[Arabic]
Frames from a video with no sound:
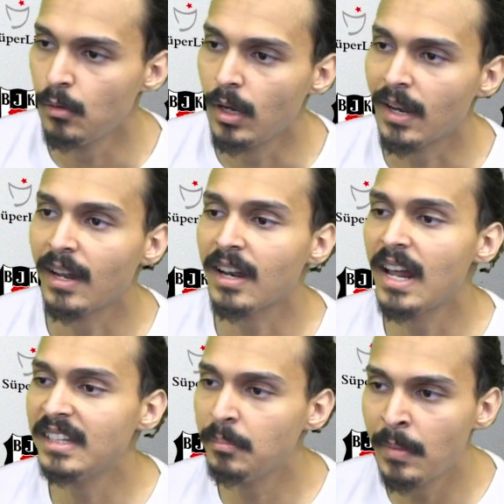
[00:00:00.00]

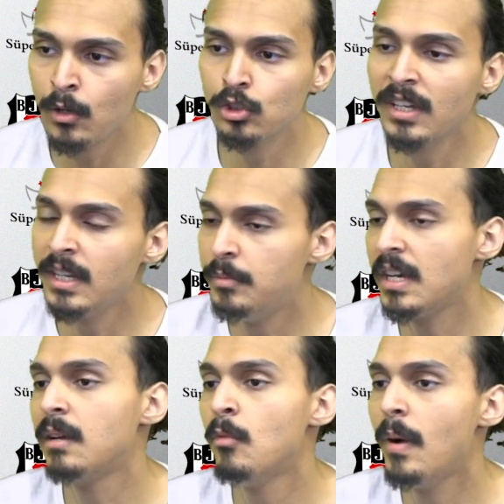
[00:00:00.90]
الراتب ما يوصلني
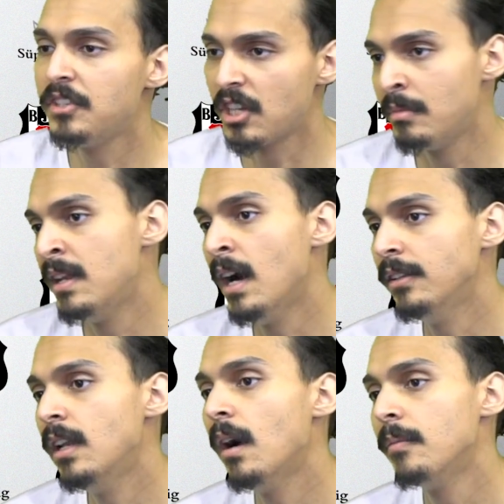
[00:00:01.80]
بشكل مباشر من
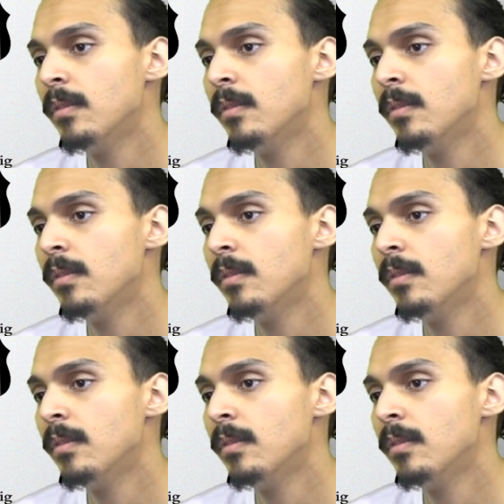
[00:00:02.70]
النادي لا